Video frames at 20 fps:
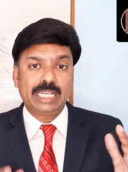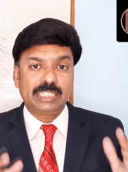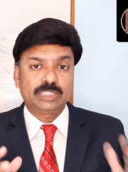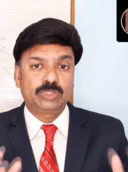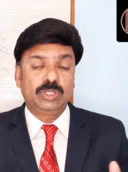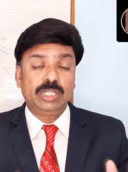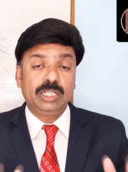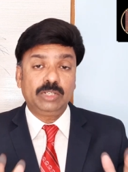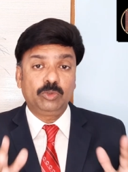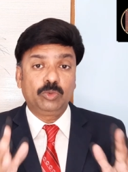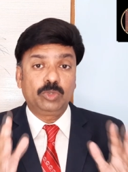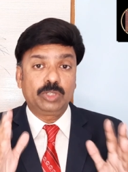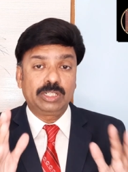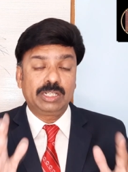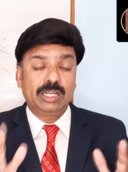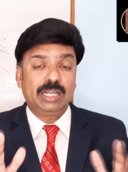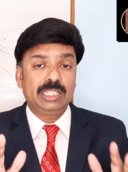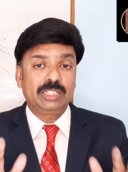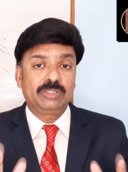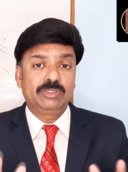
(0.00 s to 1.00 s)
ஆக்சுவலாக ஒரு
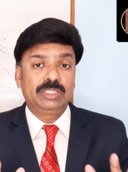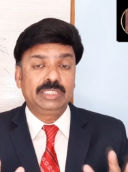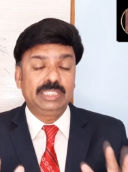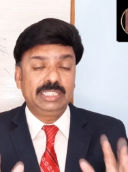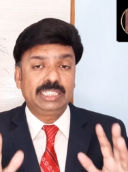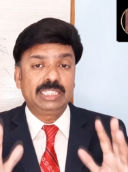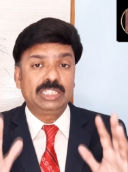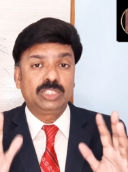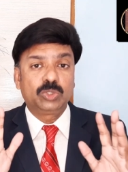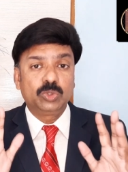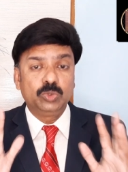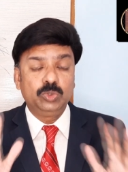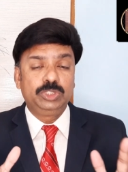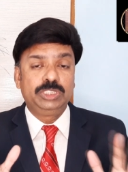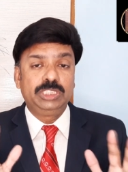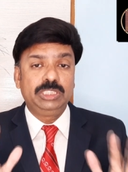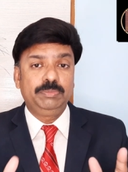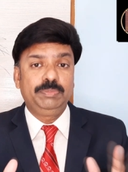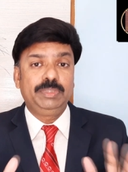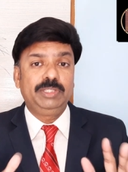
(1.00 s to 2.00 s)
நாளைக்கு வந்து நீங்கள் டூ
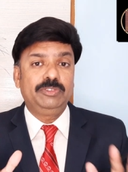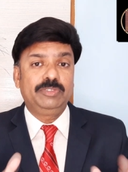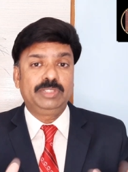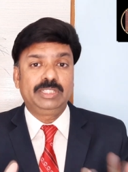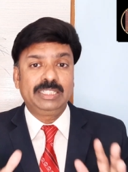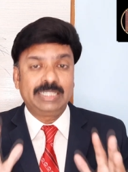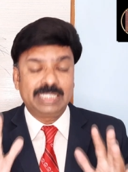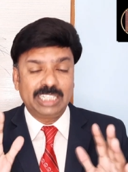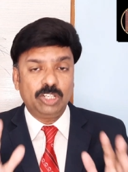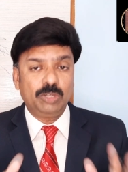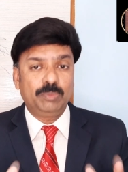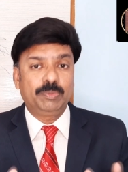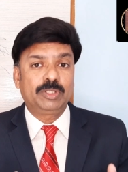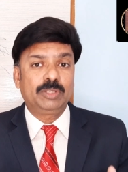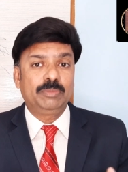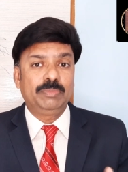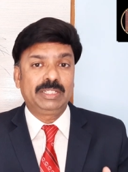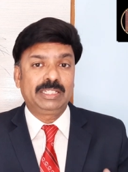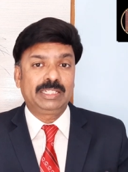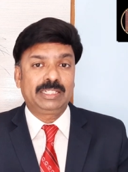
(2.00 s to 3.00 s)
ஜிபி வந்து
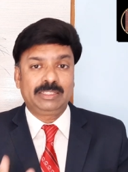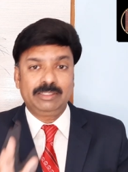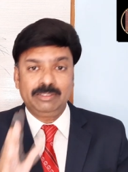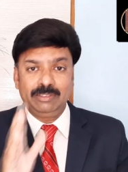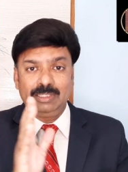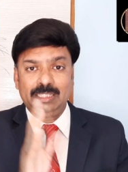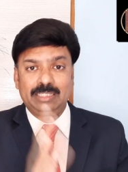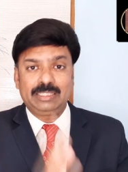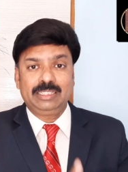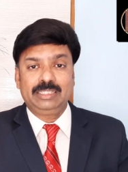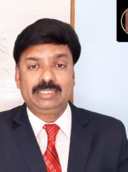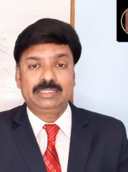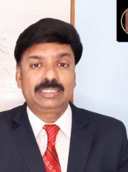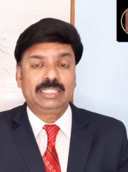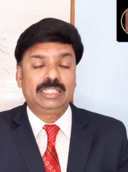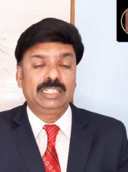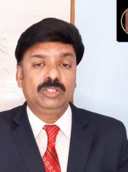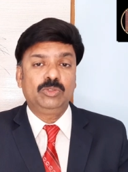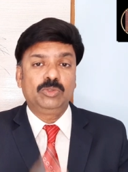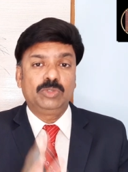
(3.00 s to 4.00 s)
தேவைப்படும் அப்படிங்கிறதையும் நெட்
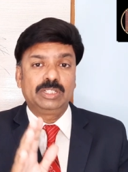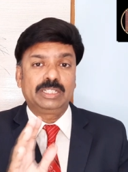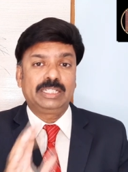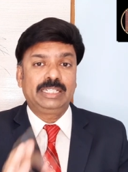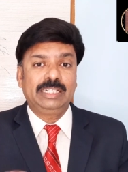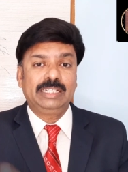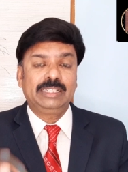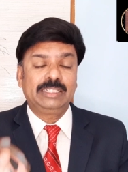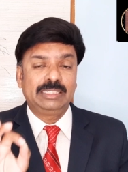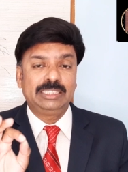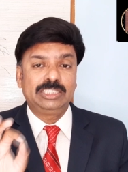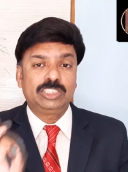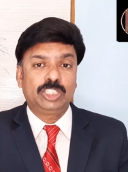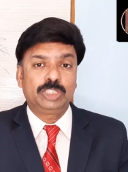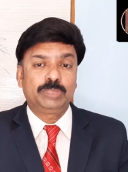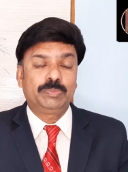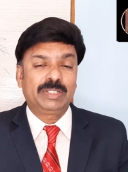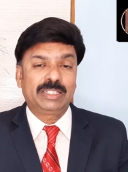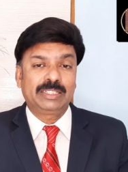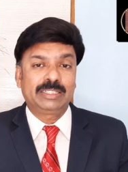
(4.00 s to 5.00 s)
கனெக்ஷனில் உங்களுக்கு என்ன
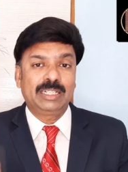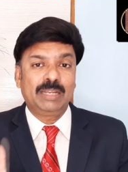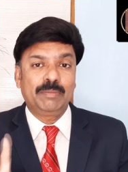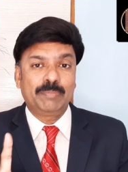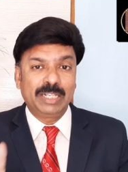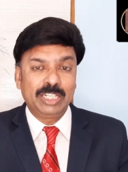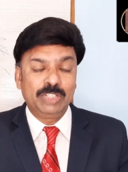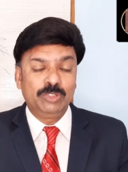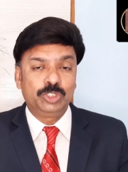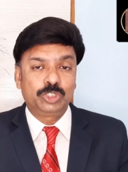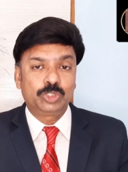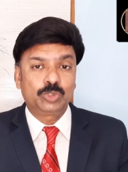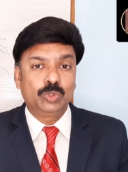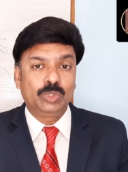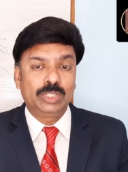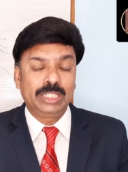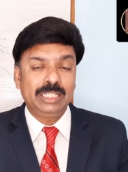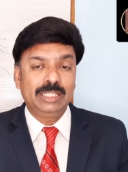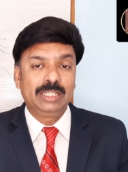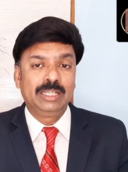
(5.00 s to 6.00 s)
ரீசார்ஜ் பண்ணுறதுனா பண்ணி
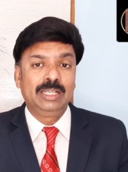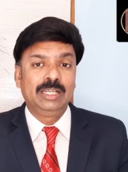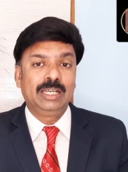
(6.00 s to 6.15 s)
வச்சுக்கோங்க